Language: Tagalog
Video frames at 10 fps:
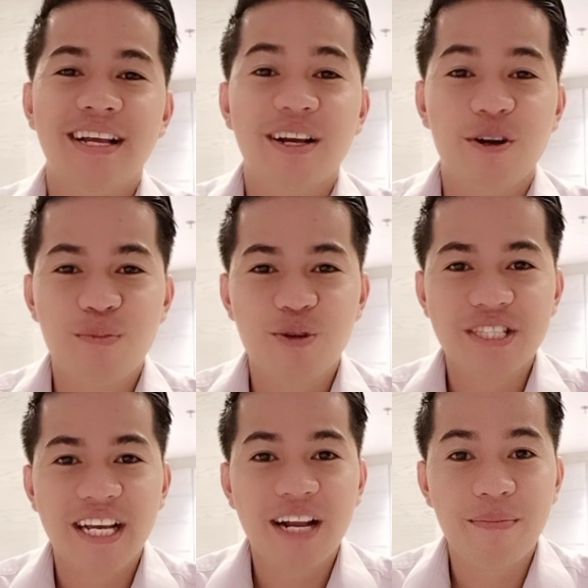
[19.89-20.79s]

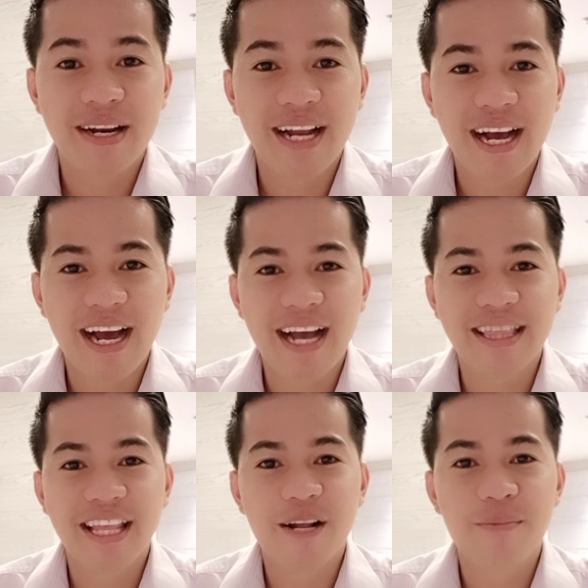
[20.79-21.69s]
Kumusta naman ang ating